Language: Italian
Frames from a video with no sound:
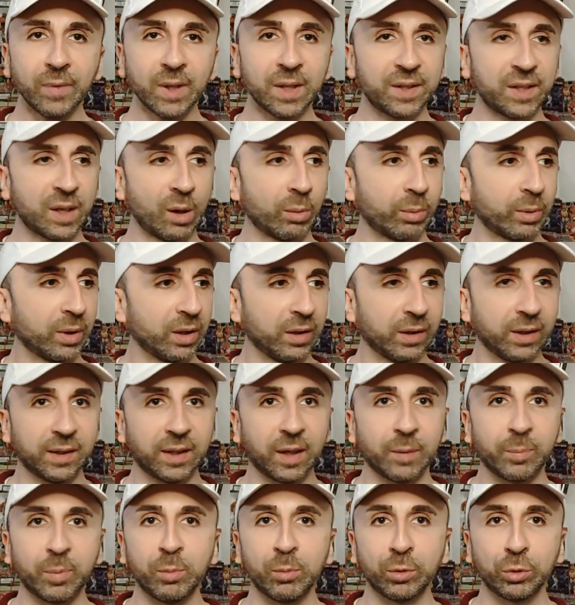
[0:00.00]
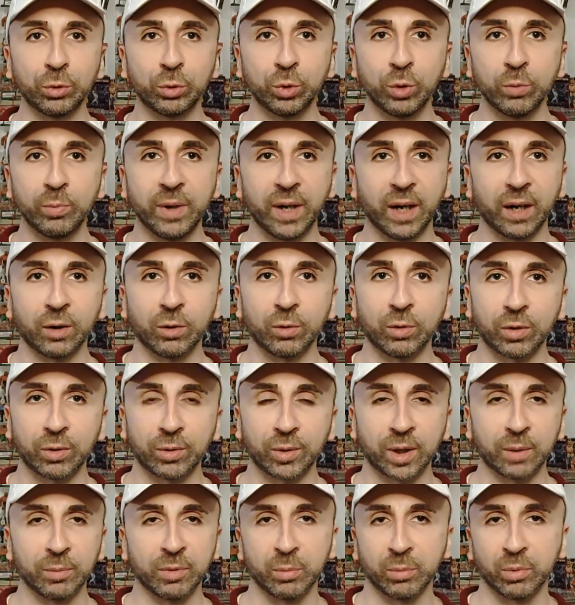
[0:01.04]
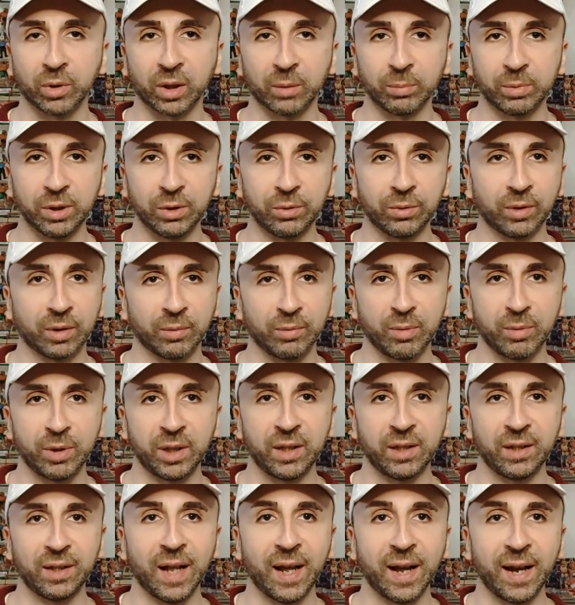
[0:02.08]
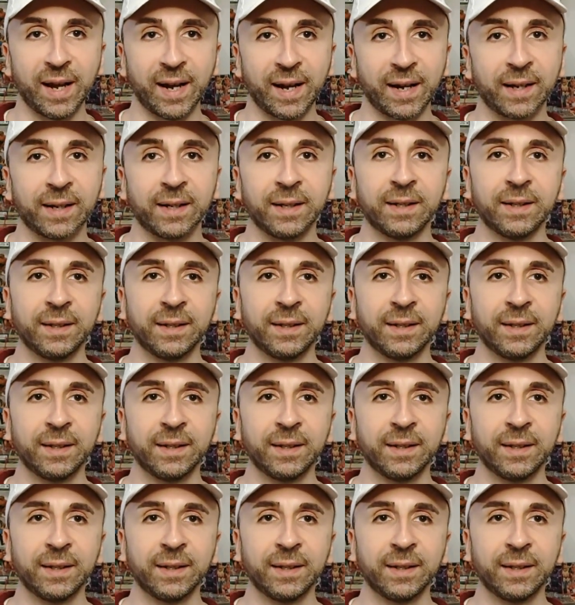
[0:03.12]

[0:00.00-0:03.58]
Siamo praticamente al primo ottobre ancora non abbiamo capito, non abbiamo idea